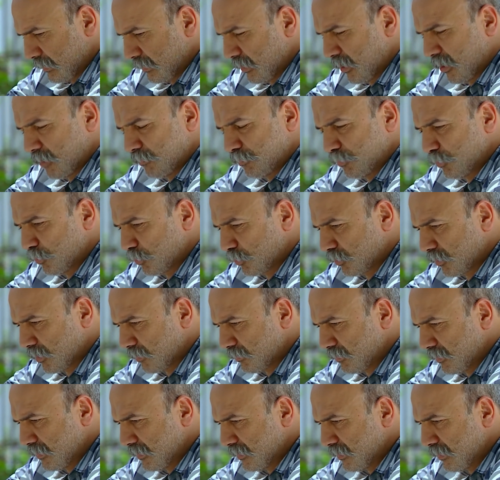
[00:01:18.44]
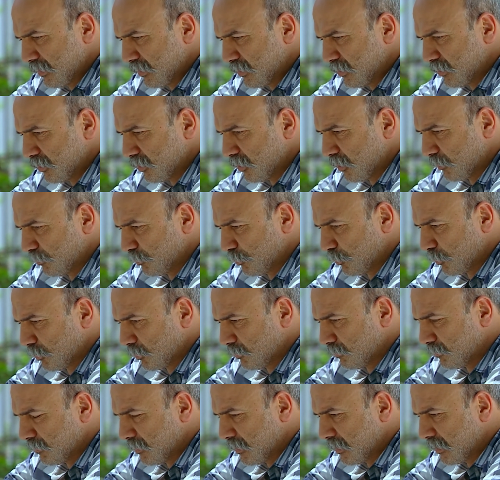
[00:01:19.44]
Ne yapıyorsam sizin için
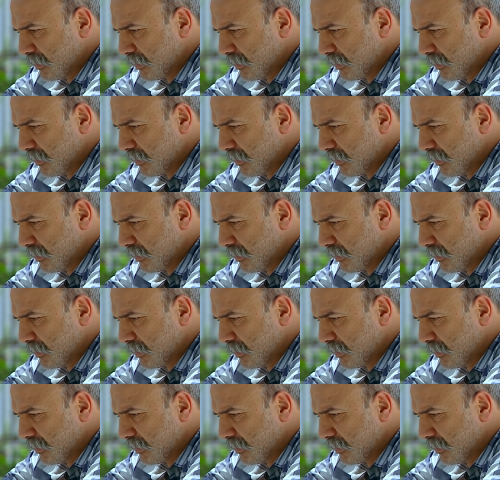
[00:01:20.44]
yapıyorum.